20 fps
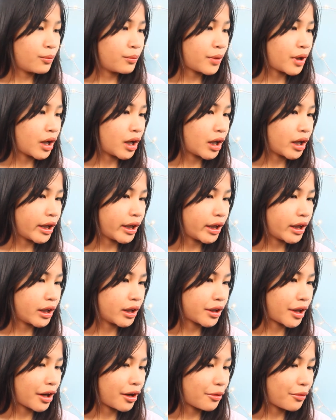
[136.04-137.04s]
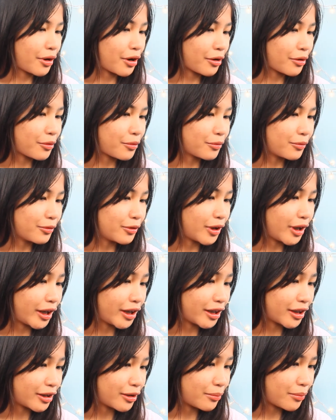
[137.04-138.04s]
May dalawang kulay
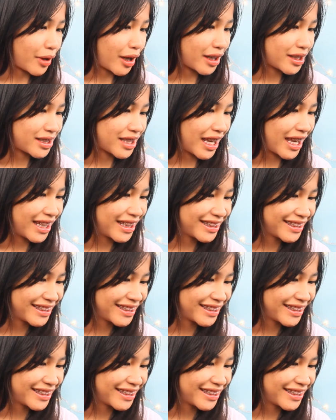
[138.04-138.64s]
na nabasa.